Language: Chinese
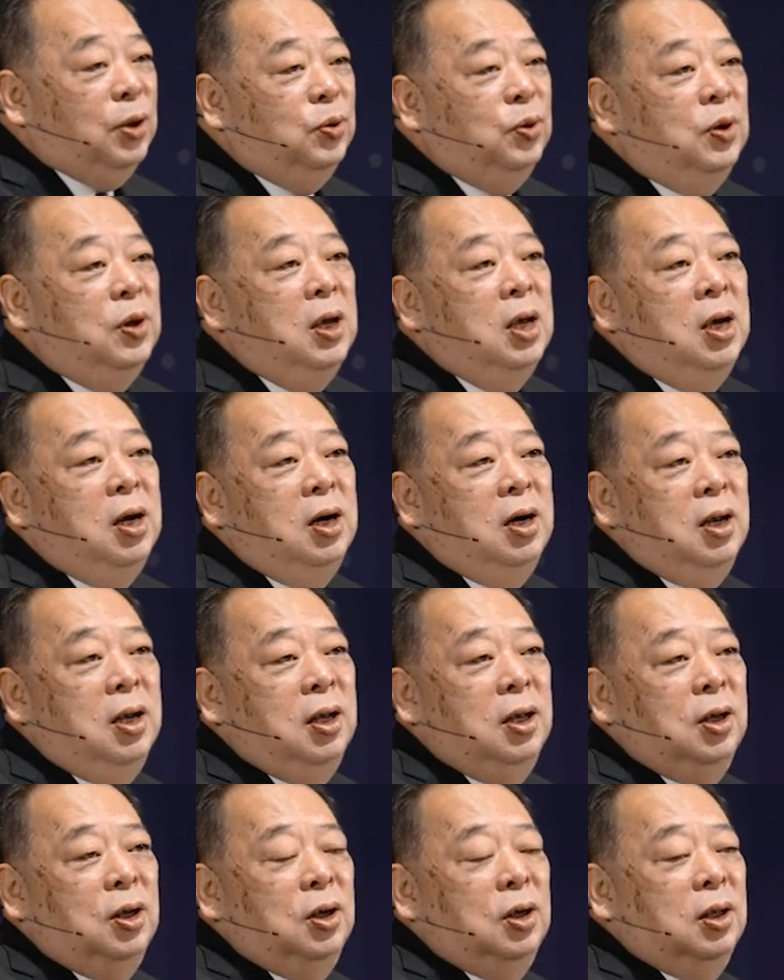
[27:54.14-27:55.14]
语，
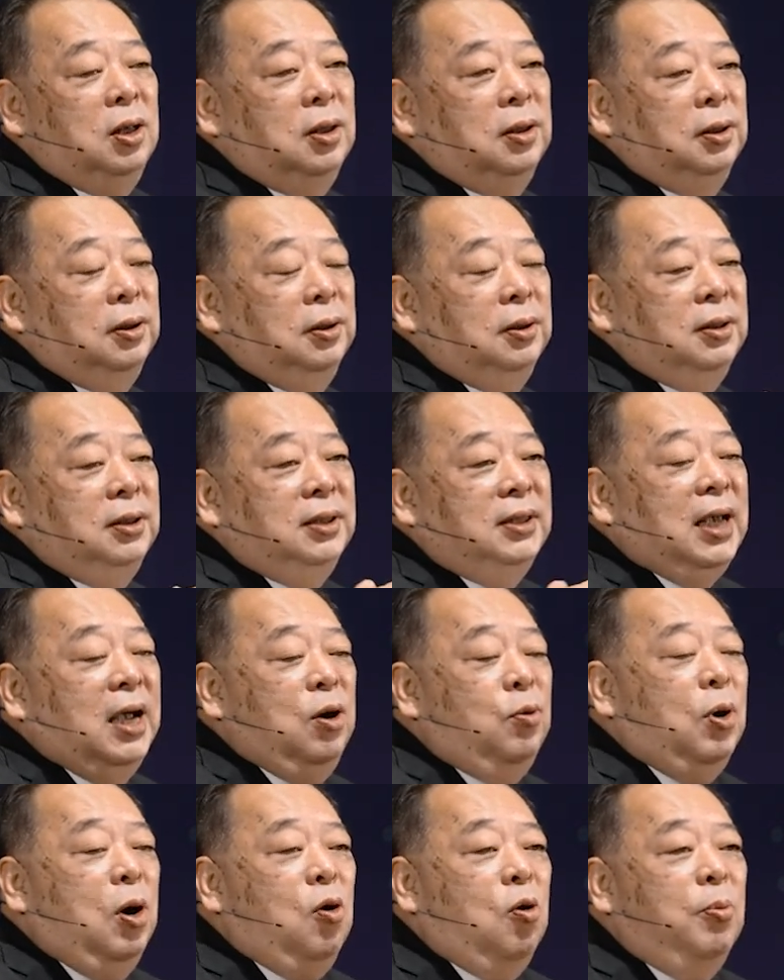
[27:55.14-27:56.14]

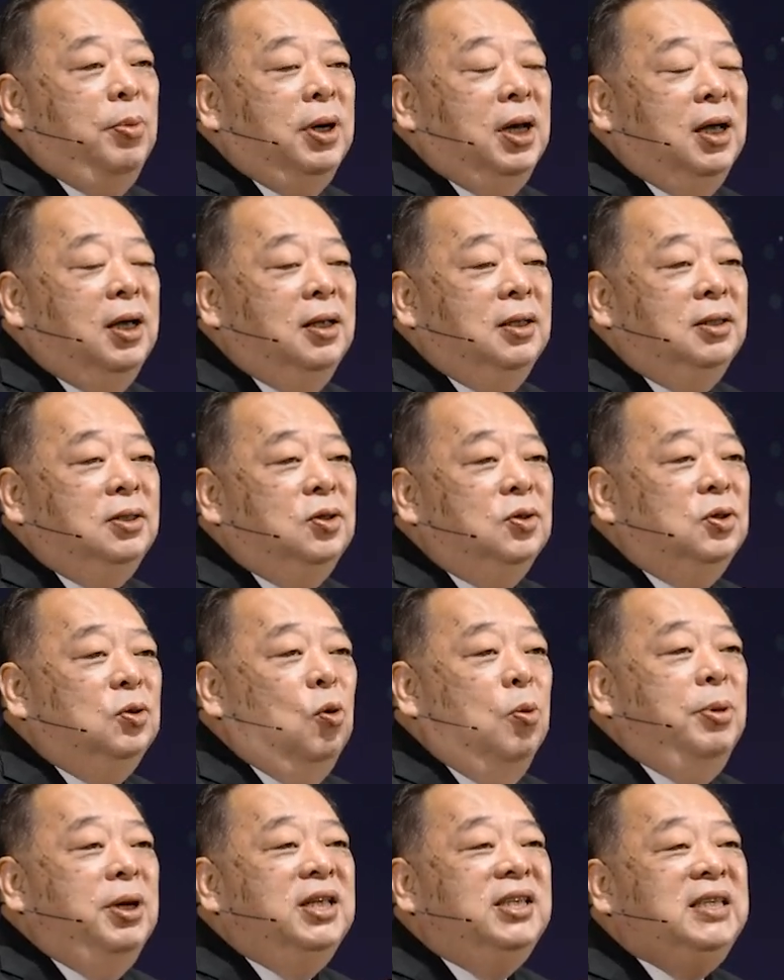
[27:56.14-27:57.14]
掌管我们的，就是
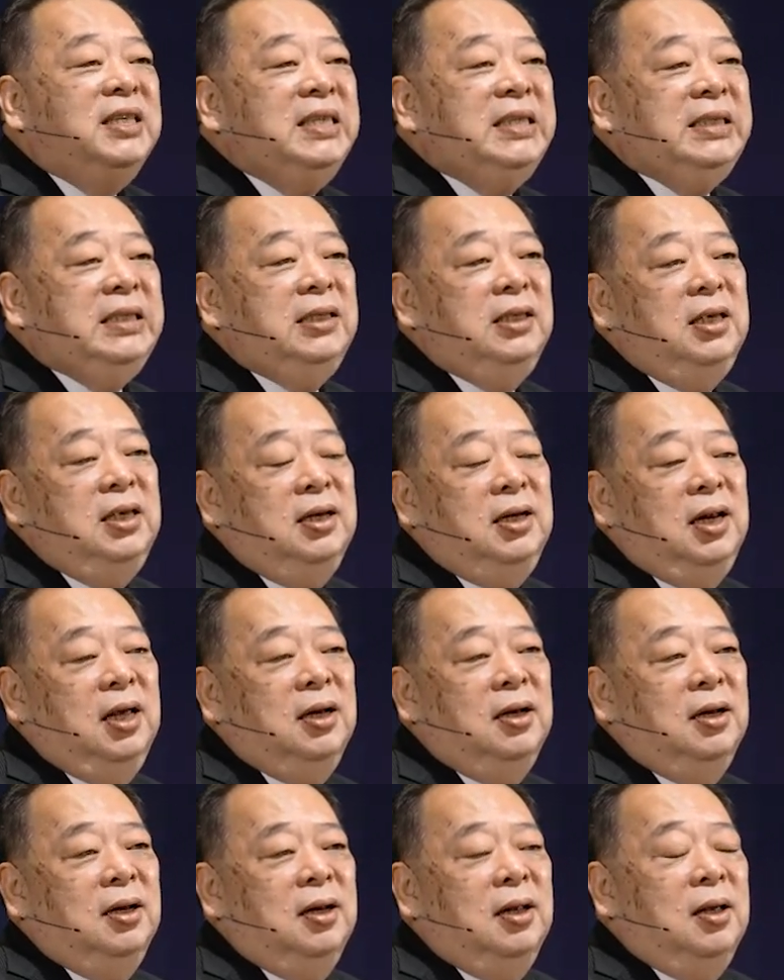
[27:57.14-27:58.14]
我们的心思意
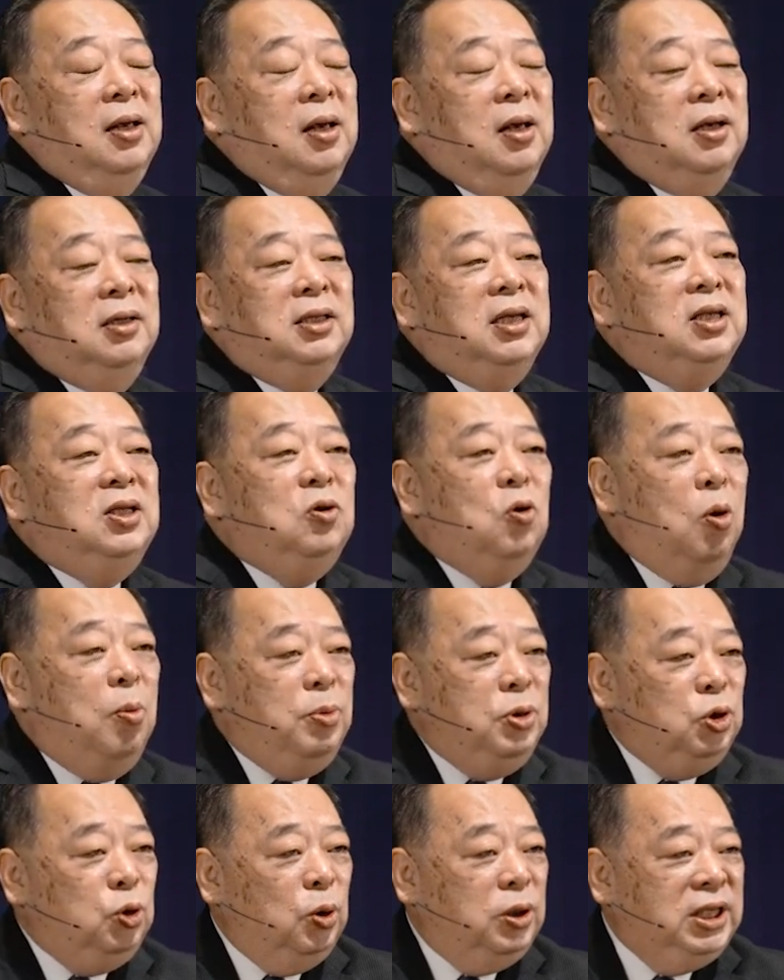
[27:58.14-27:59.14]
念，甚至我
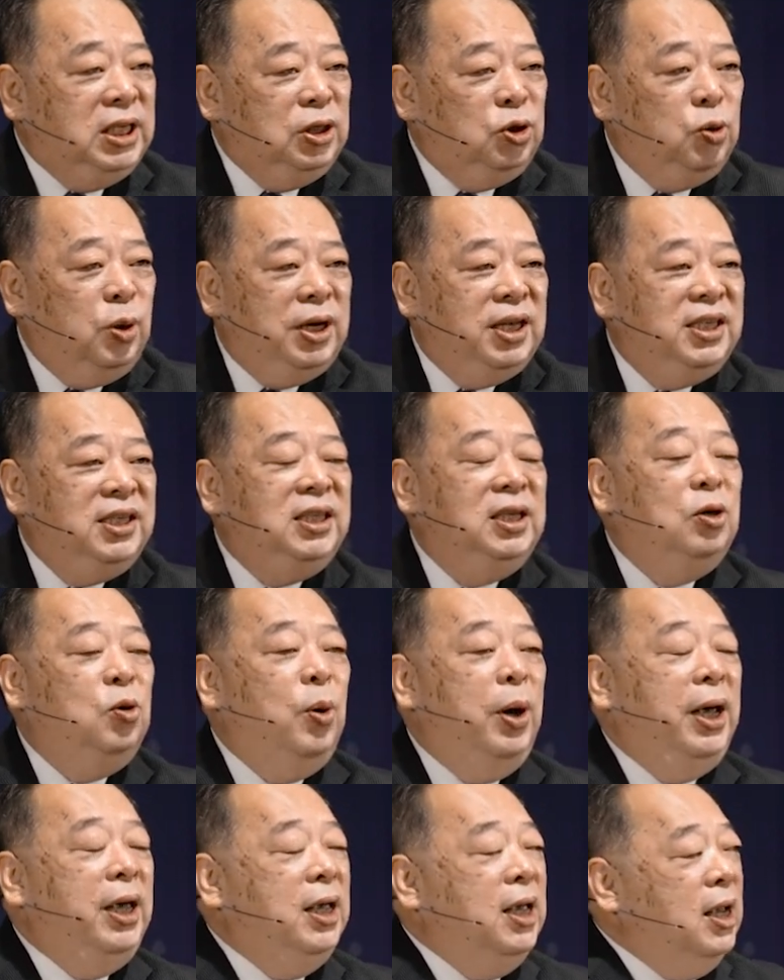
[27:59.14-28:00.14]
们所行出的行
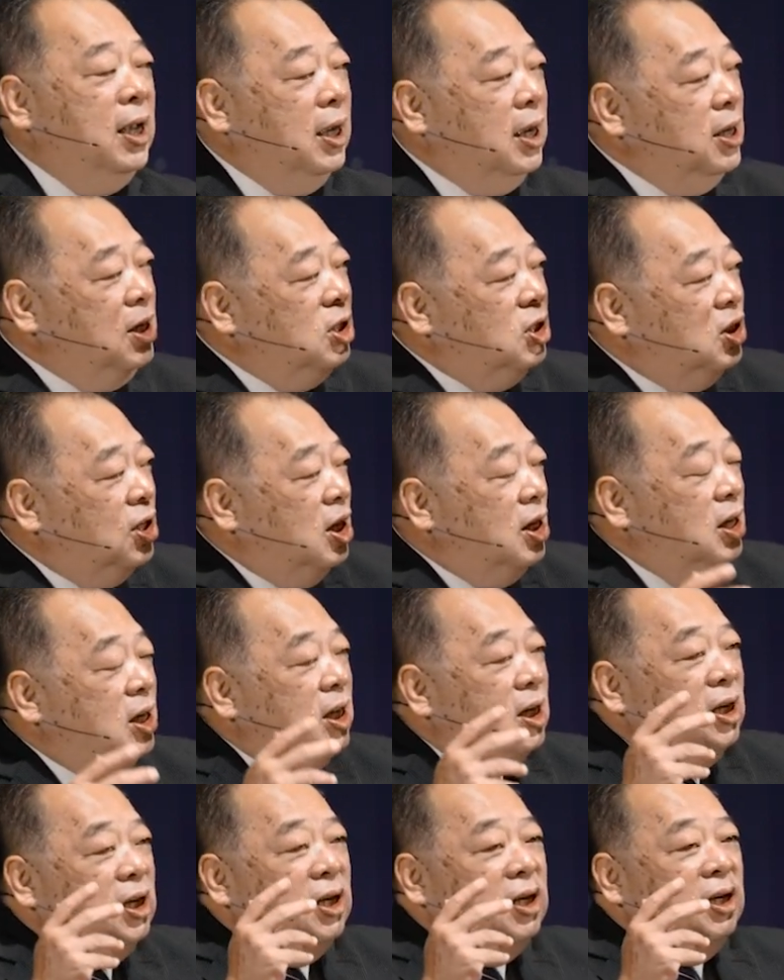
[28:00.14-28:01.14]
为，跟神
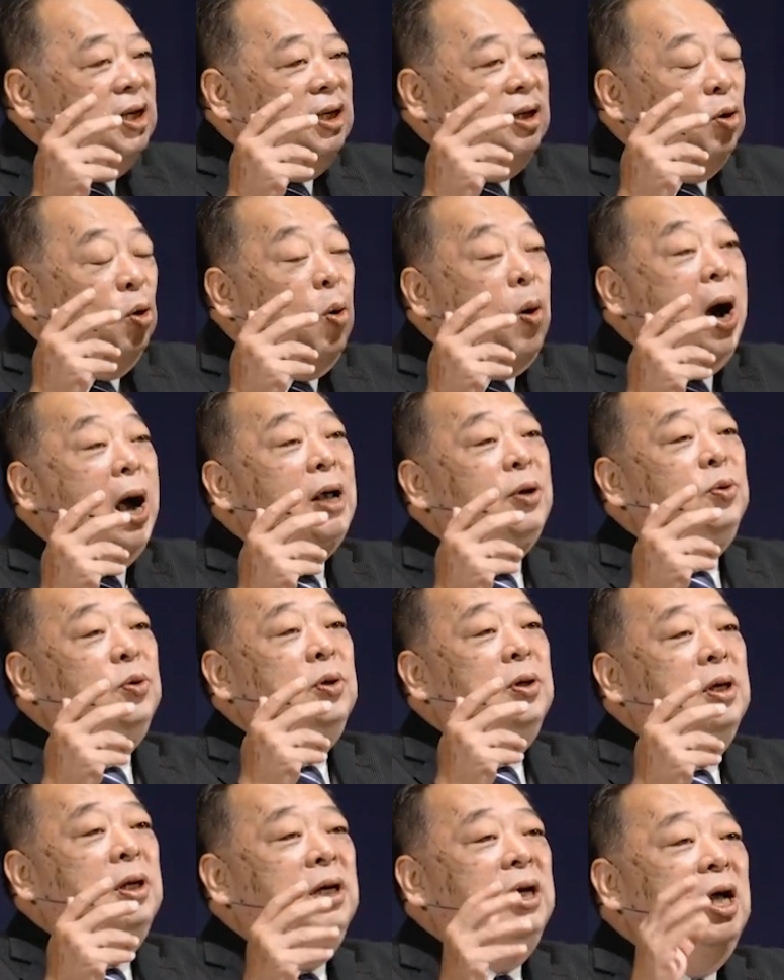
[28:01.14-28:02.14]
的话语
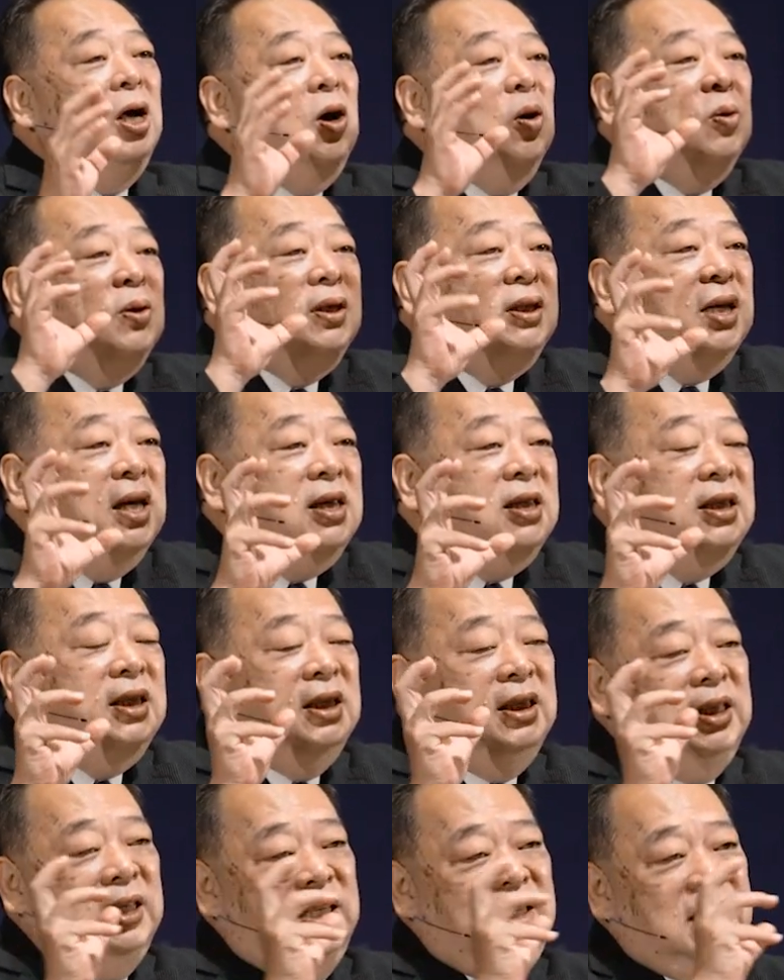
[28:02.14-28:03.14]
能够真
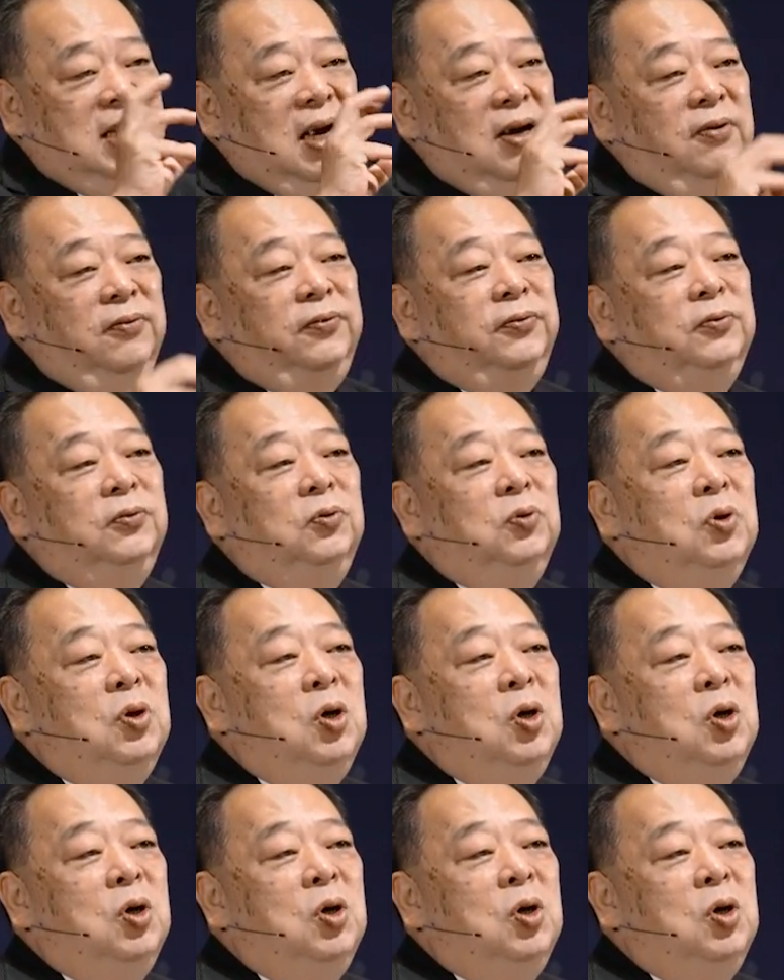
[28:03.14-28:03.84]
实的相符。